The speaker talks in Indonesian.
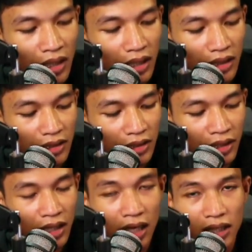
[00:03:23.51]
Nah di
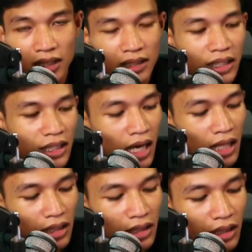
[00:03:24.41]
sini kalian
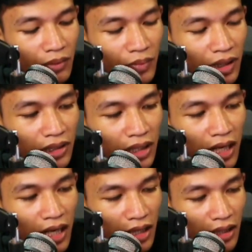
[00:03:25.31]
tinggal klik beli
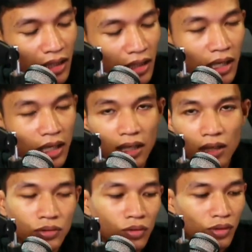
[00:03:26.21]
sekarang ya. Nah
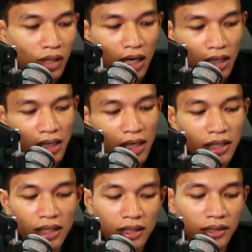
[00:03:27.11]
untuk harga yang